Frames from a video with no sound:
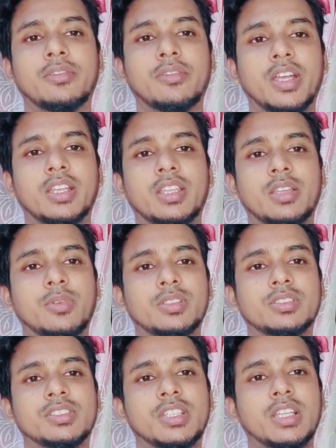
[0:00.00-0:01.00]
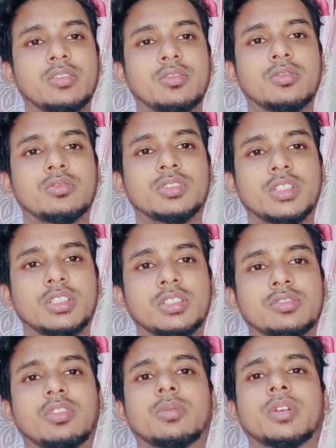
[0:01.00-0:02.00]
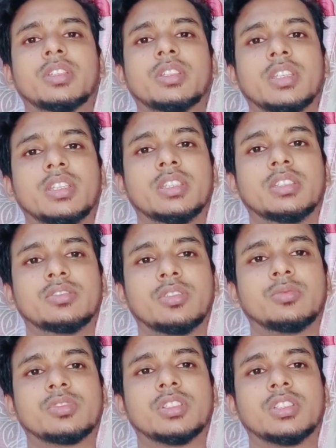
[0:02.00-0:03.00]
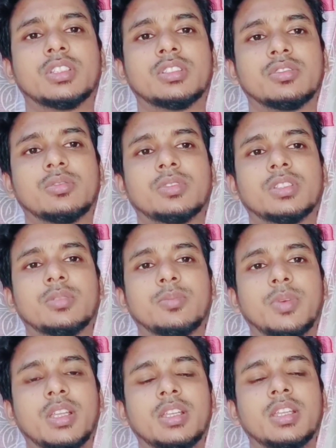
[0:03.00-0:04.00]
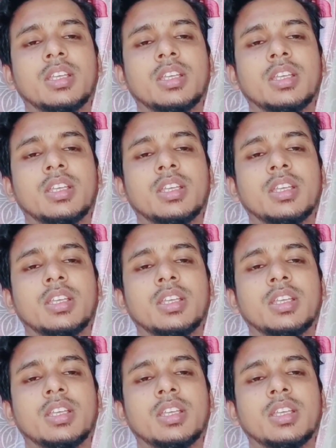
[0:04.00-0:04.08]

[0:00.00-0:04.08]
ফ্রেন্ডদের মাঝে শেয়ার করুন যাতে সবাই এই সমস্যা থেকে সমাধান পান